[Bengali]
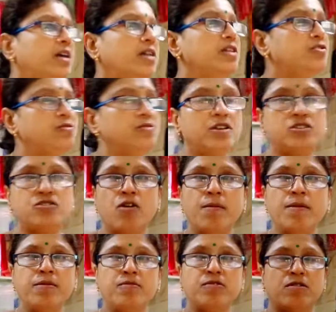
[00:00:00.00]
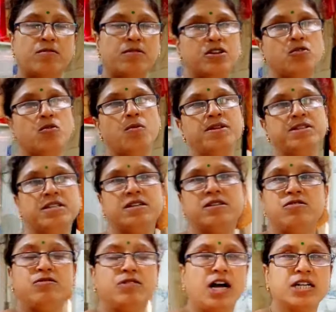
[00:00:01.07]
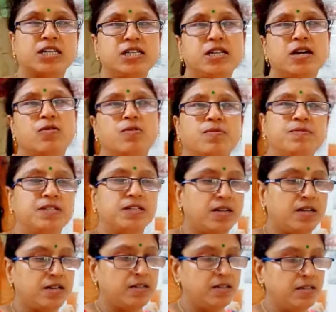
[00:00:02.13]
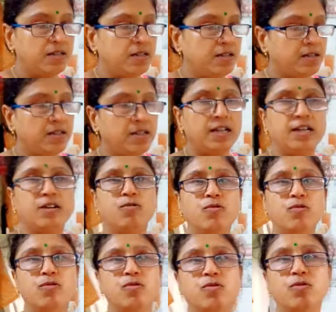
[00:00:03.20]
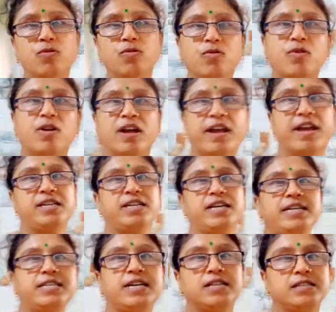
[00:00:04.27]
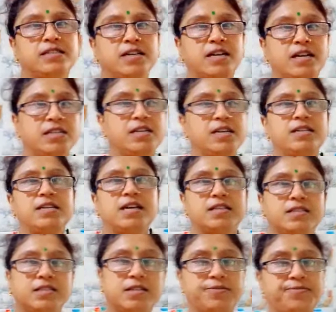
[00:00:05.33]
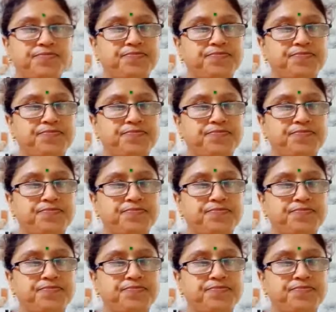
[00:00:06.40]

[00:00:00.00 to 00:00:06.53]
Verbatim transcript: না কিছুতে সবই মোটামুটি কমেছে কিন্তু কাশিটা কমছে না এই খুকু খুকু করে কেসেই যাচ্ছে কেসেই যাচ্ছে